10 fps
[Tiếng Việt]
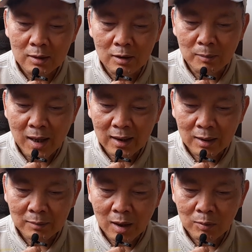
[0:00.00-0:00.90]
rồi 3
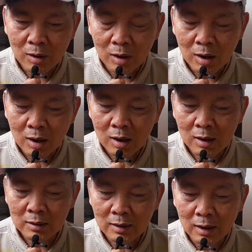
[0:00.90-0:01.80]
năm học họ
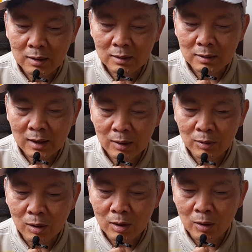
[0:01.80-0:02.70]
vẫn theo
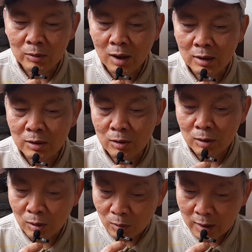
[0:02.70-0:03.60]
dõi hỗ trợ cho
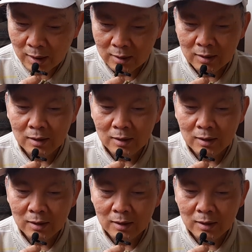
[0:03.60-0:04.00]
con luôn á